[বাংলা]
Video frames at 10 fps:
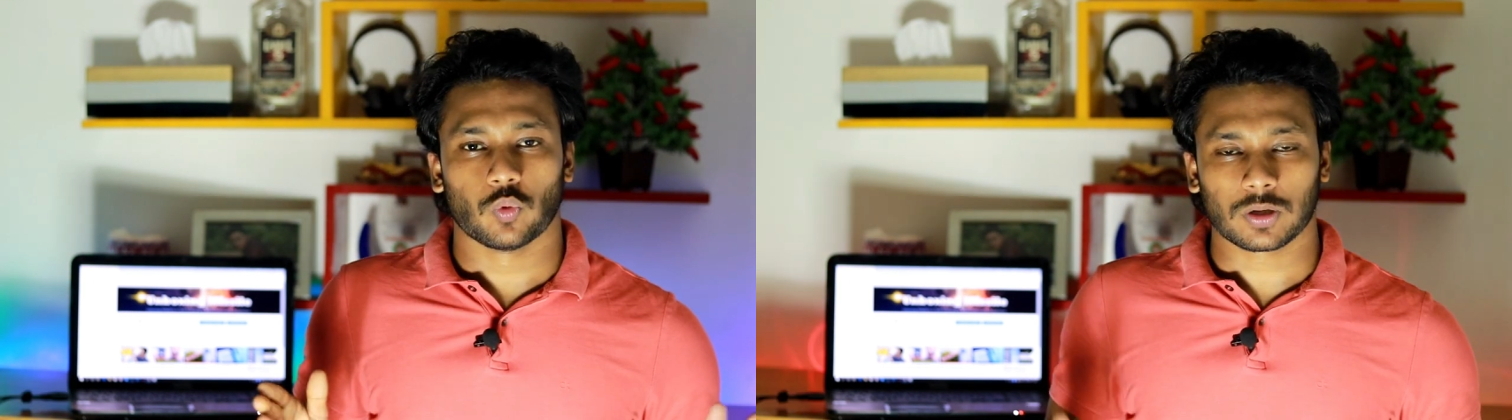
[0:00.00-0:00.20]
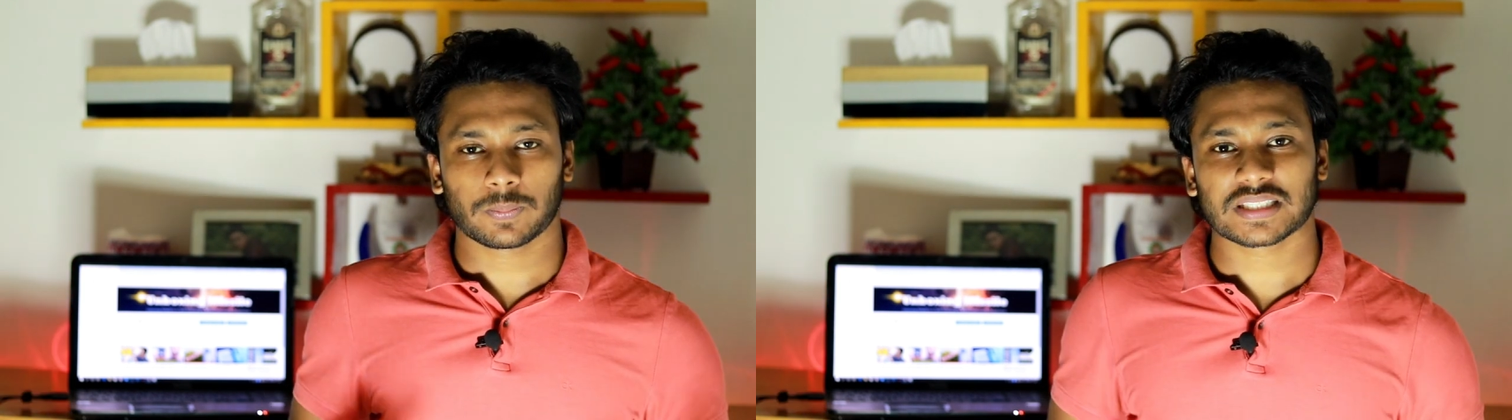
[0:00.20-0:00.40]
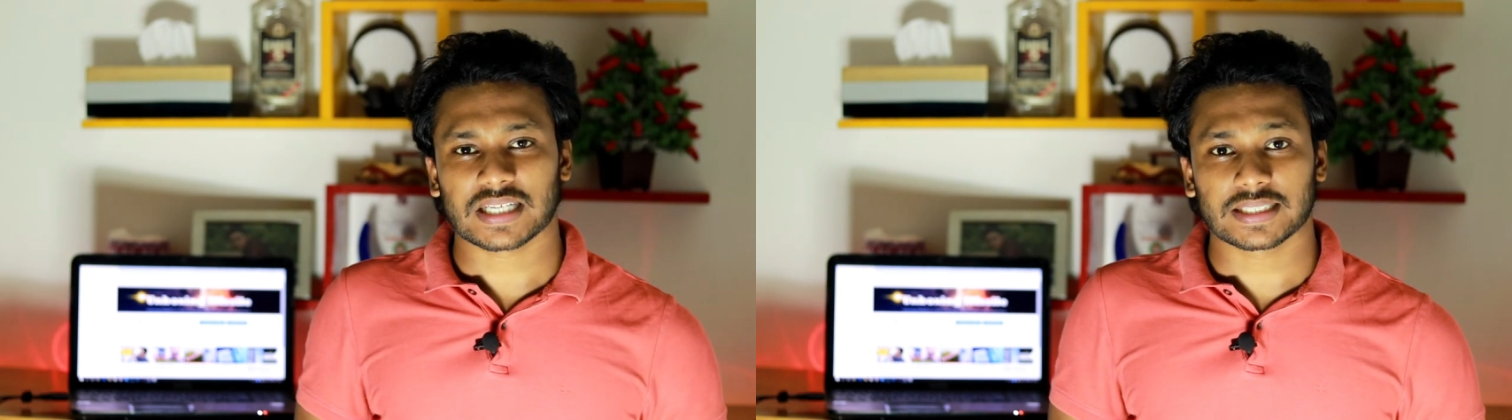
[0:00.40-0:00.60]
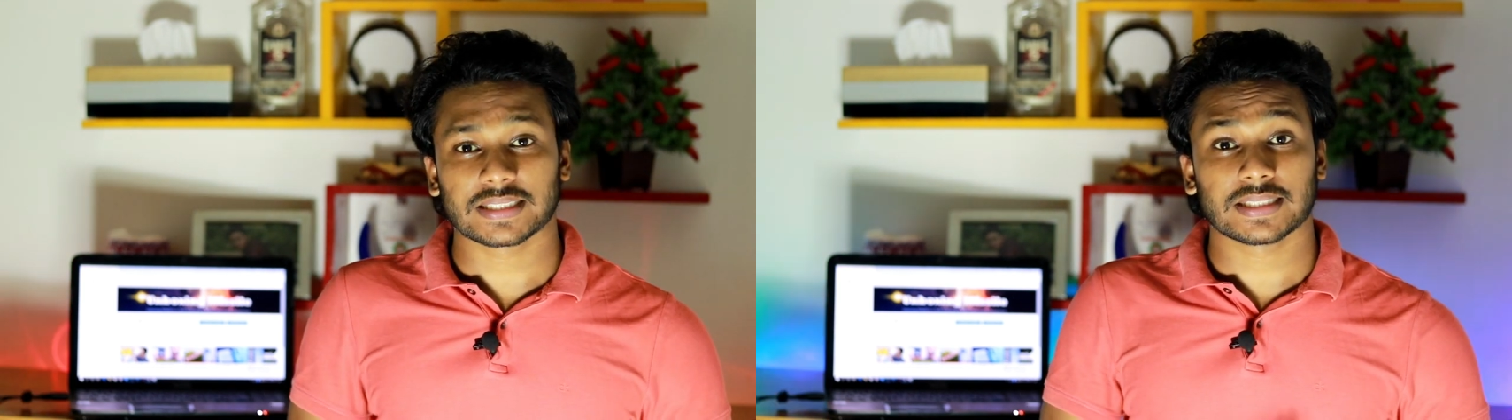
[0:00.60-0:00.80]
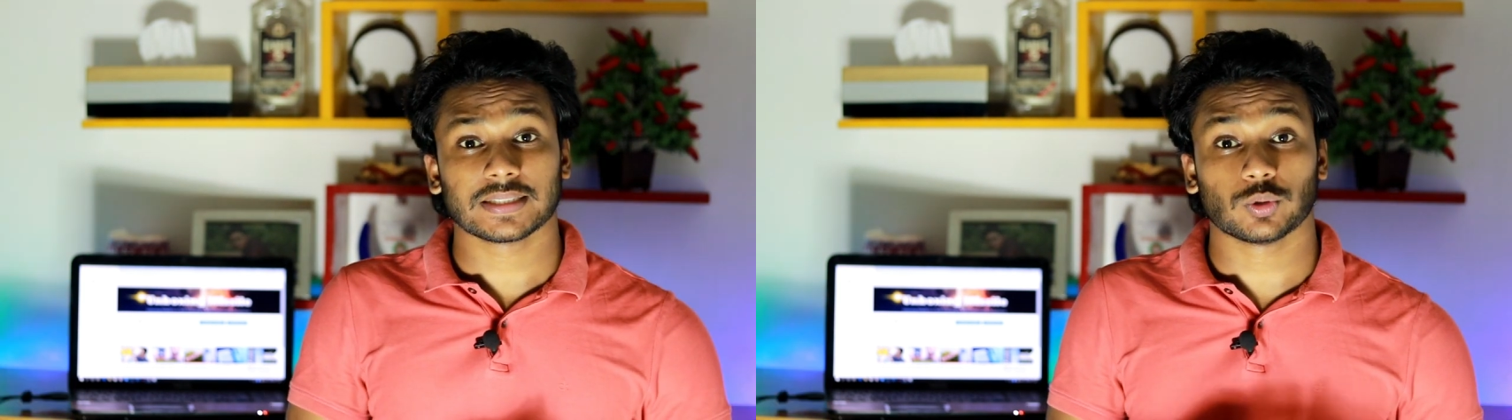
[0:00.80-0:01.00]
ওয়ানপ্লাস কালকে
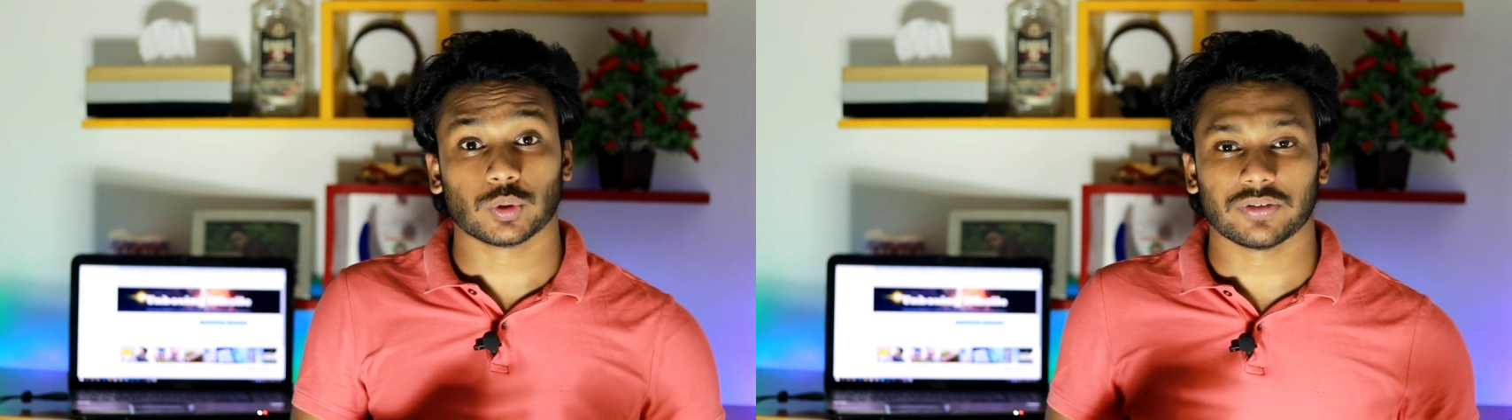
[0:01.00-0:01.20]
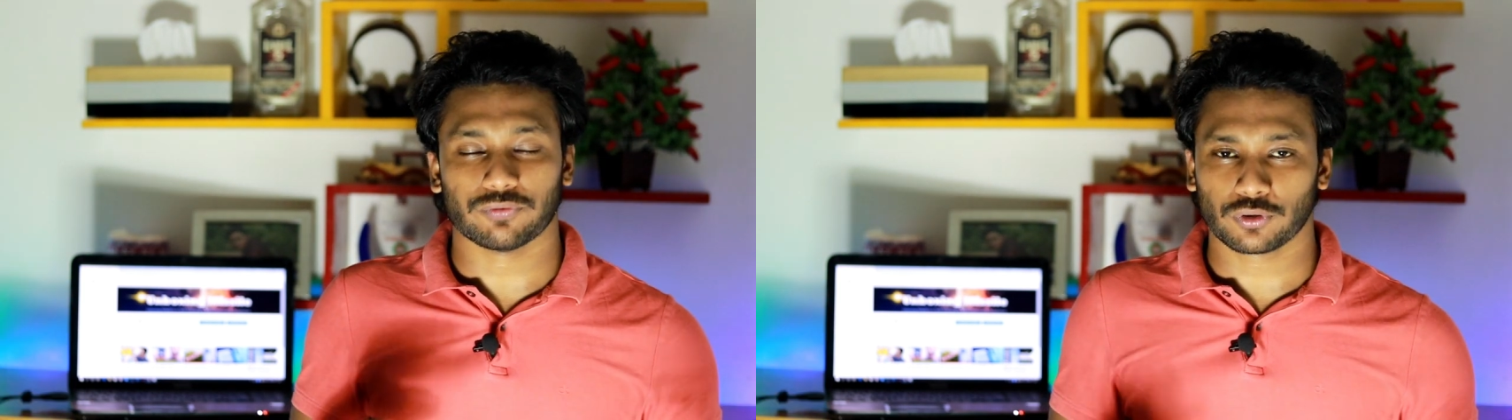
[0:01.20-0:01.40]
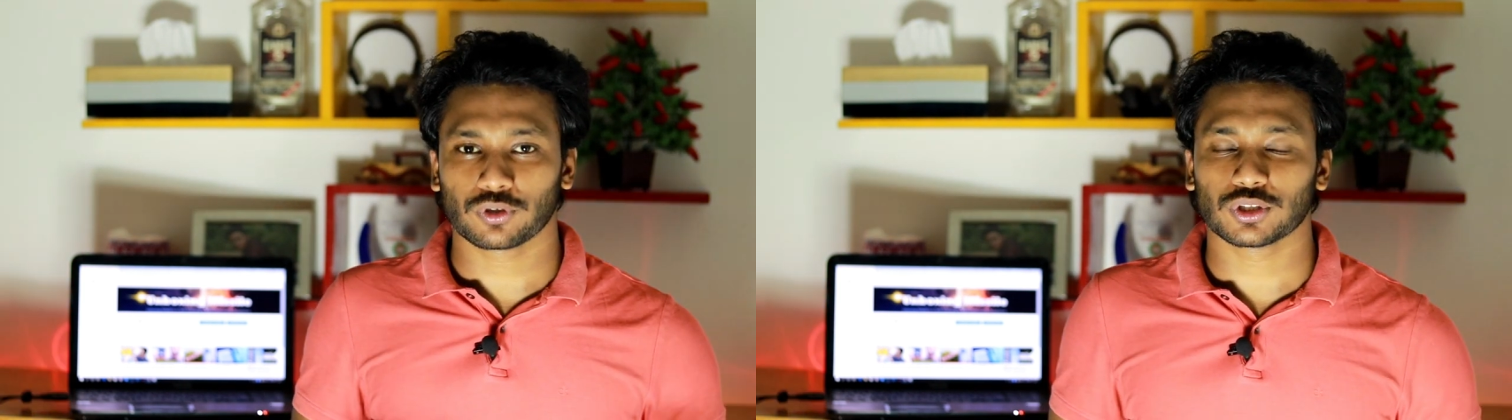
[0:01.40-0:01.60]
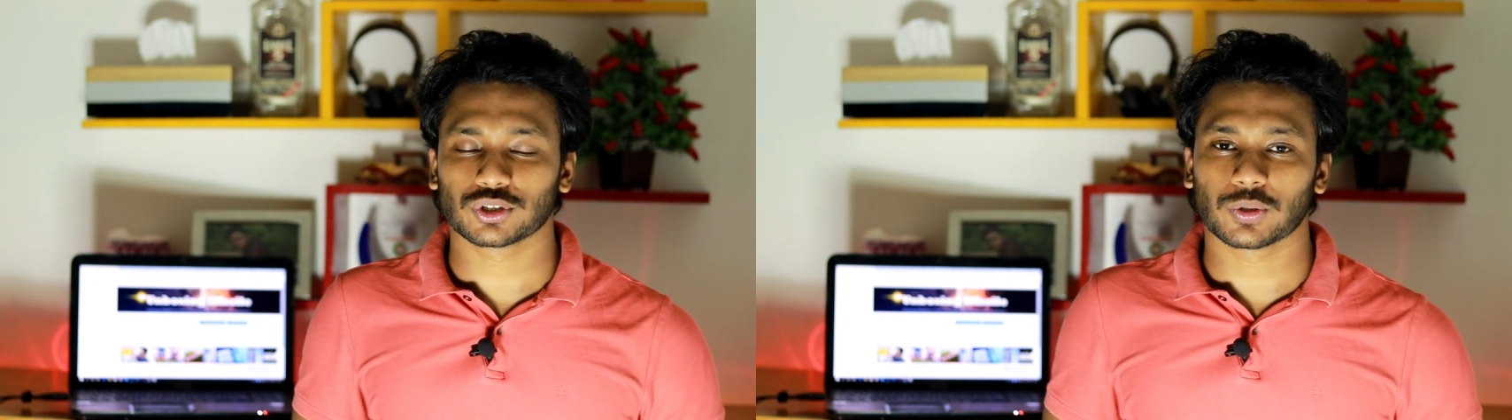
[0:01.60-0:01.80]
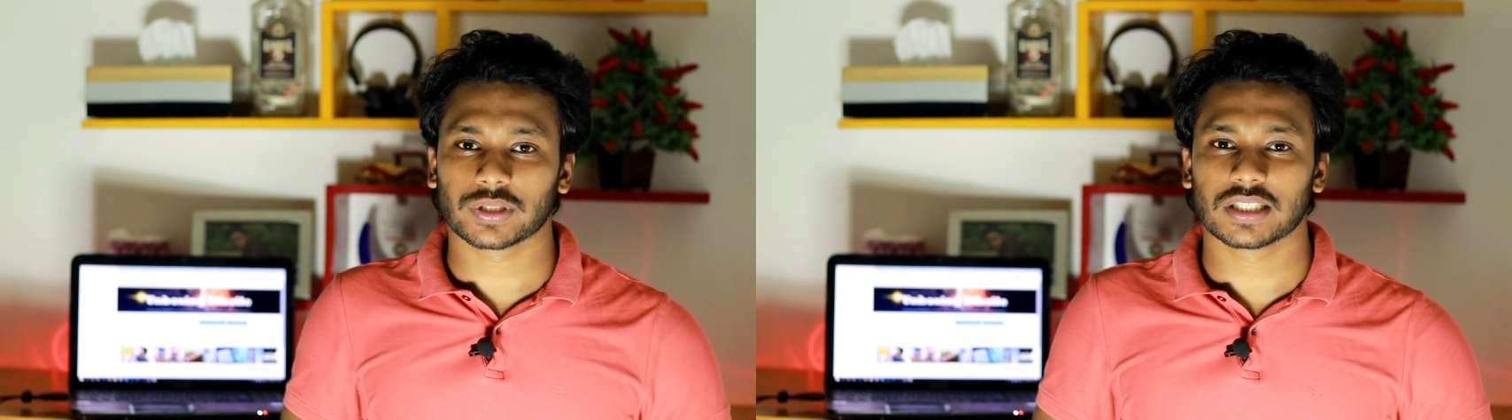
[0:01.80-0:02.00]
তাদের দুইটি ফোন লঞ্চ
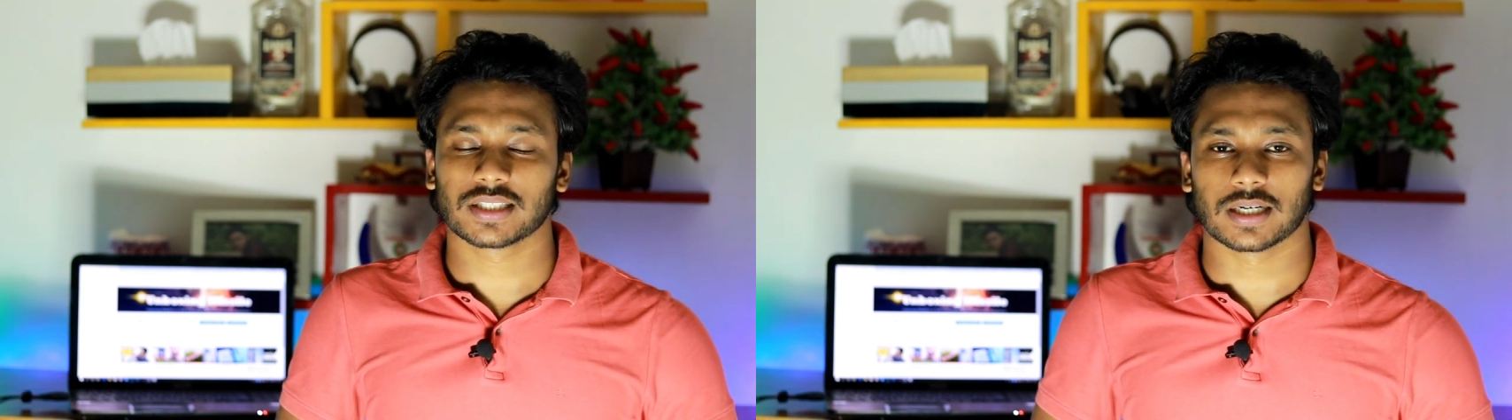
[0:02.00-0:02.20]
করেছে